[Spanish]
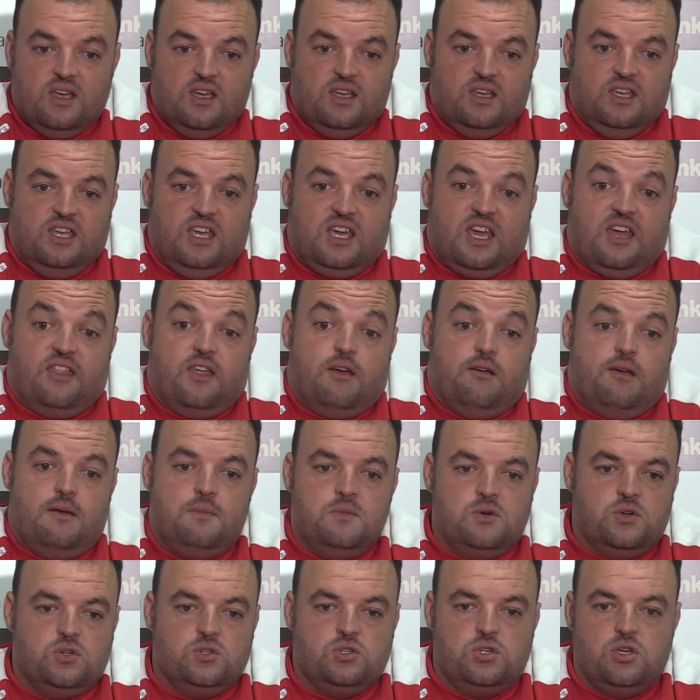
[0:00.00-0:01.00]
y que
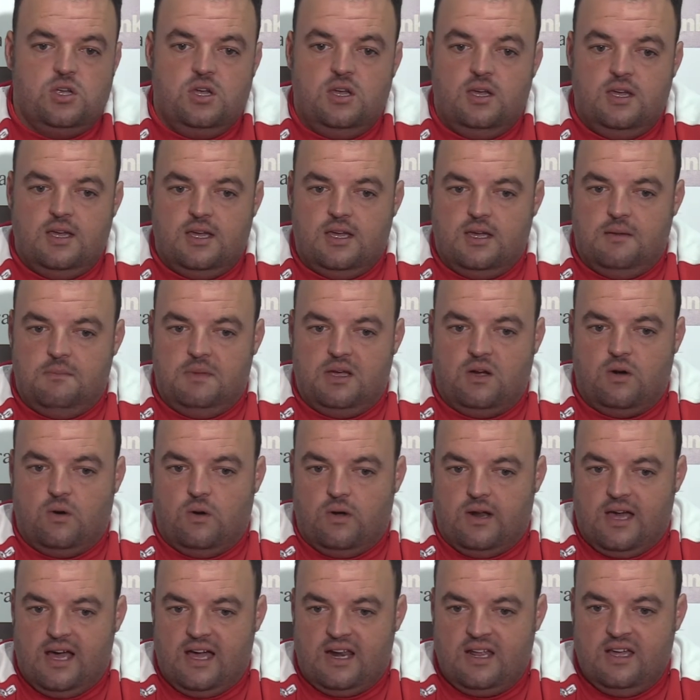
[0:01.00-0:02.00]
debemos eh,
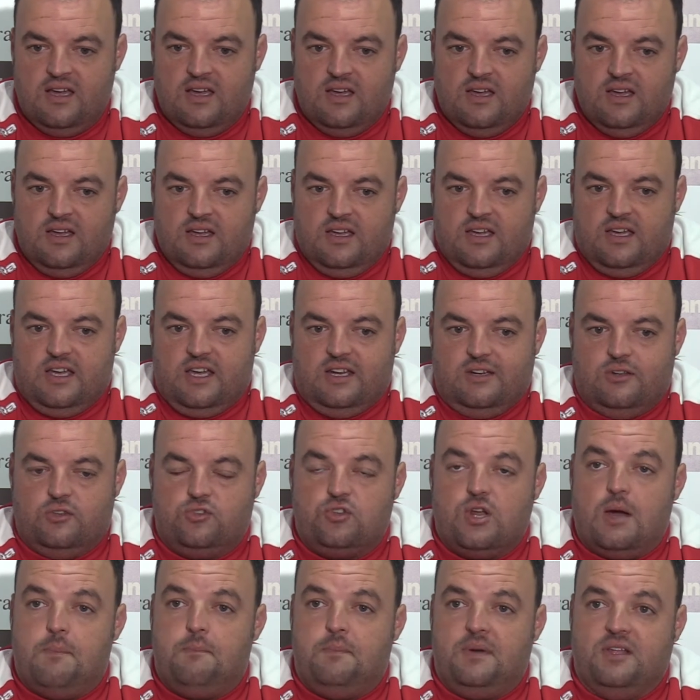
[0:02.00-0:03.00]
mejorar en
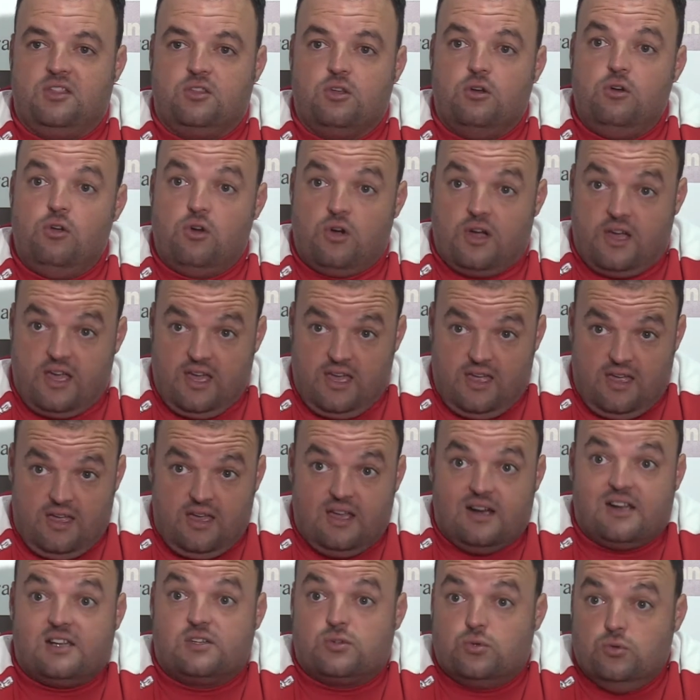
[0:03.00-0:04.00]
otros aspectos lo que
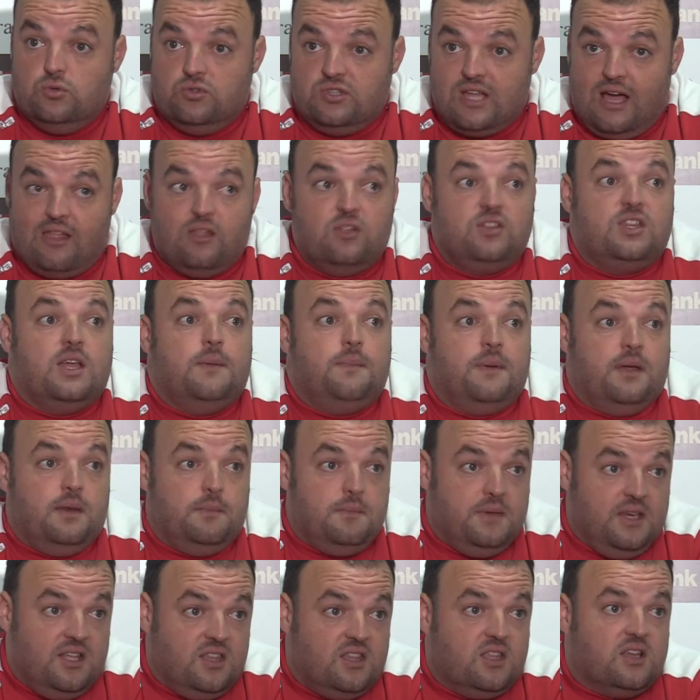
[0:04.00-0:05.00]
el resultado te
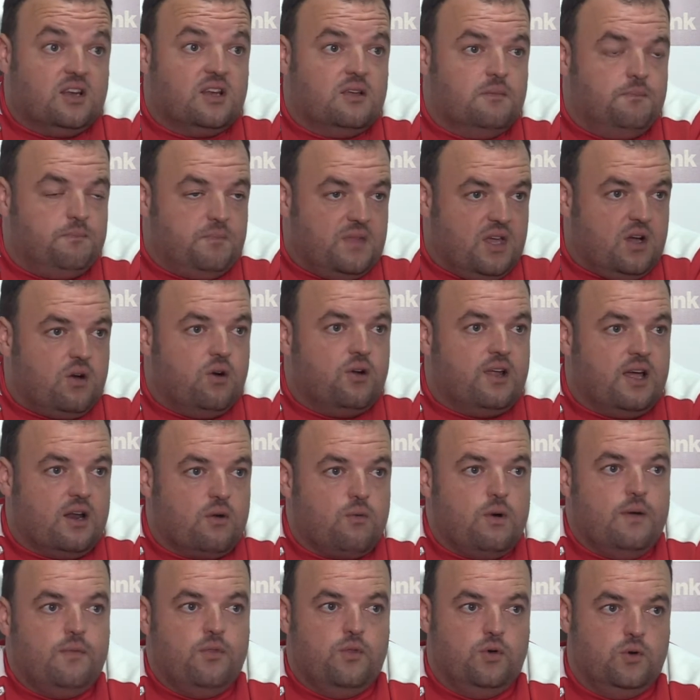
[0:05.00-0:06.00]
permite mejorar
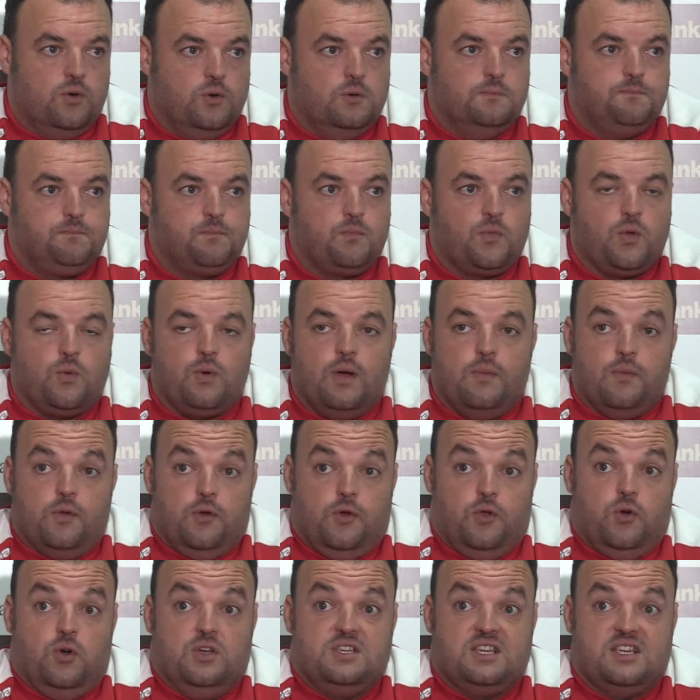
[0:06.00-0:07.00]
cuando, cuando
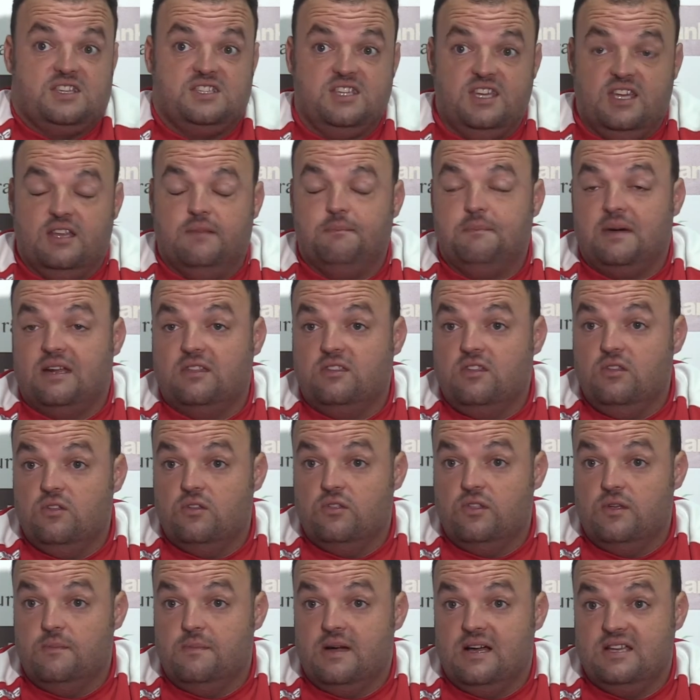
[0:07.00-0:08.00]
no es así en
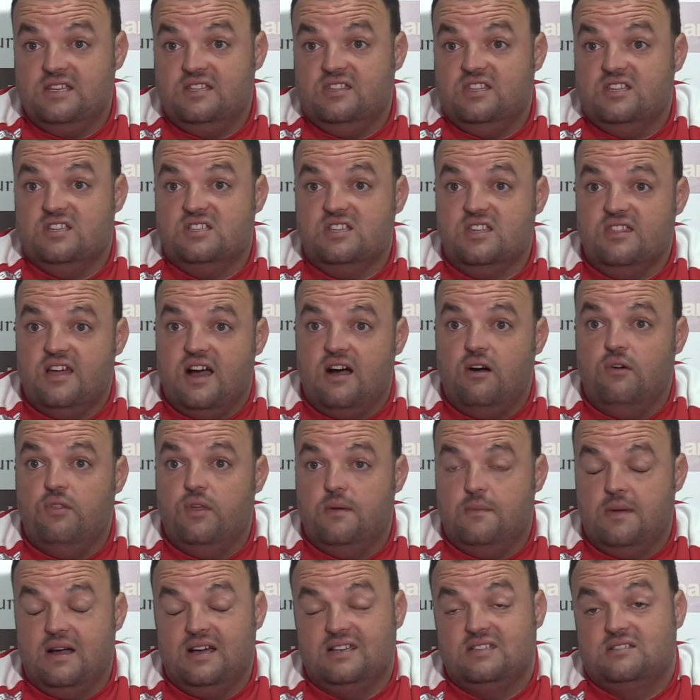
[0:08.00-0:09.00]
partidos de más intensidad o
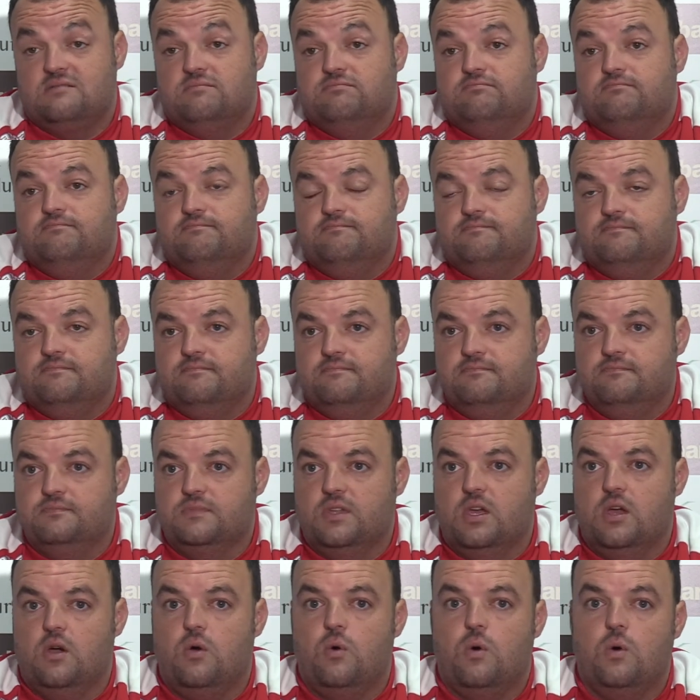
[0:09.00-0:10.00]
de más
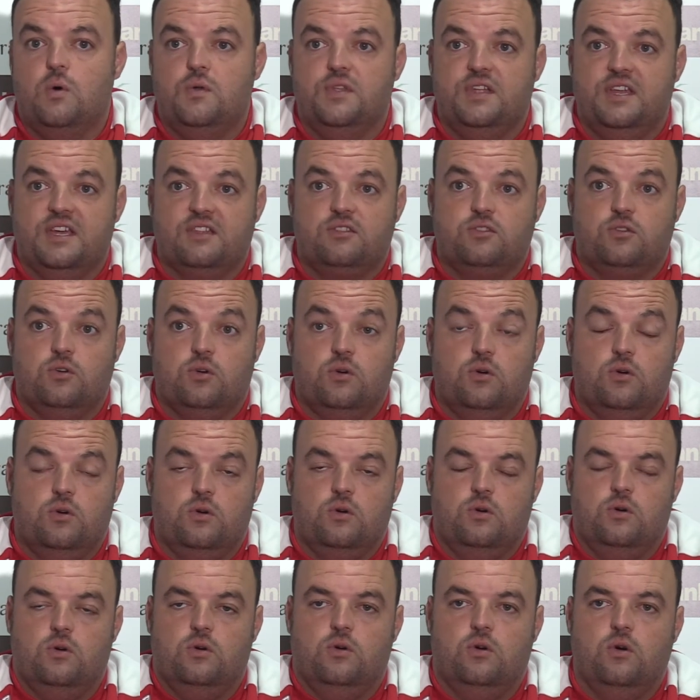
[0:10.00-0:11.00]
mm, juego directo
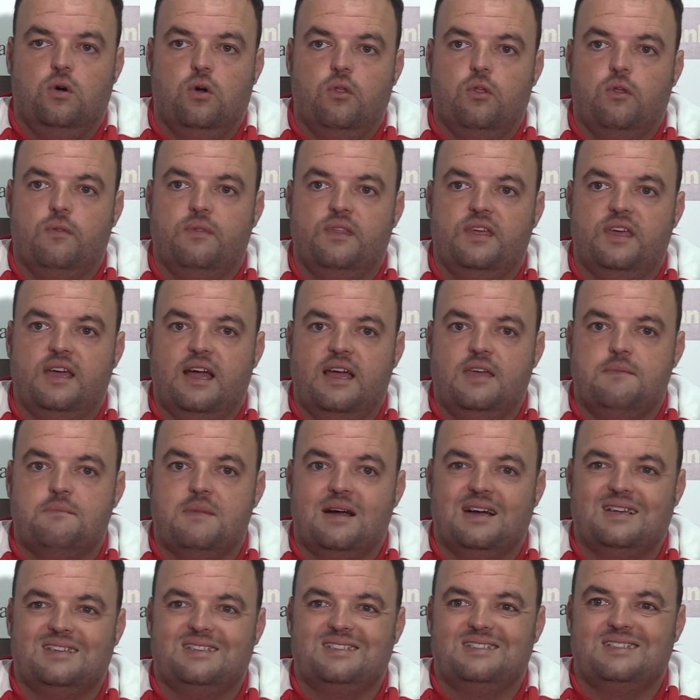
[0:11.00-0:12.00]
o, donde hay
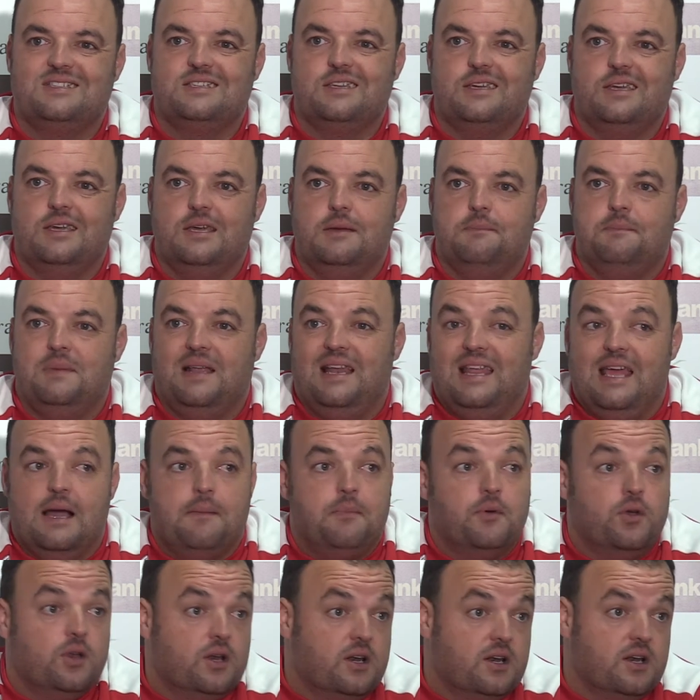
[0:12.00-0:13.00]
más eh, pelea
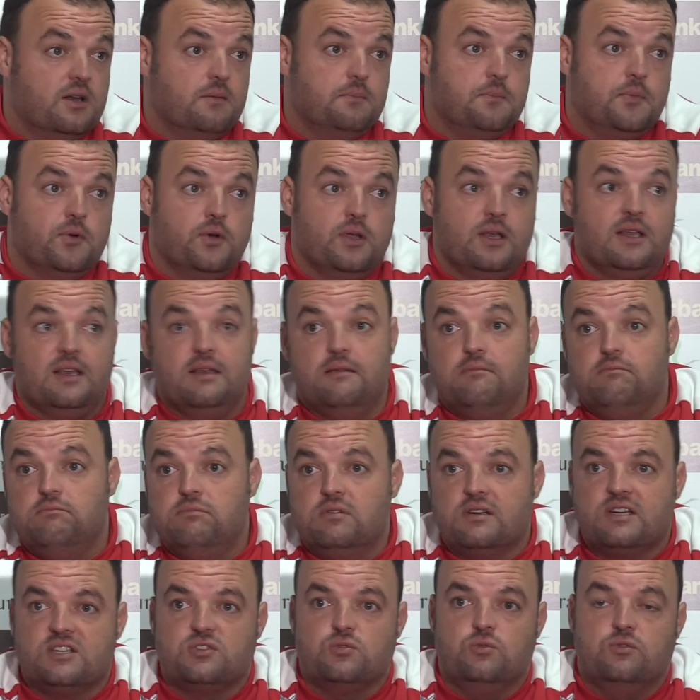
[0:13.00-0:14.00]
por el, por el
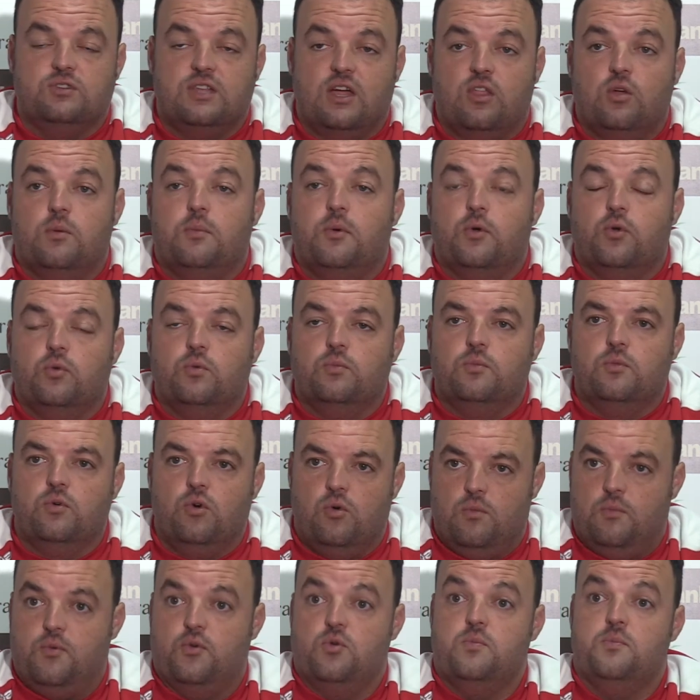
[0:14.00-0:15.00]
resultado por un,
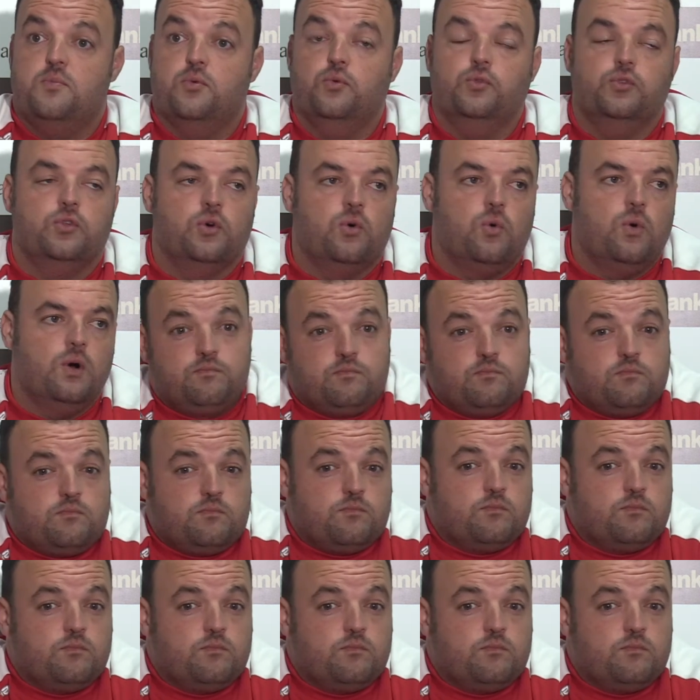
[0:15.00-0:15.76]
por un punto en juego.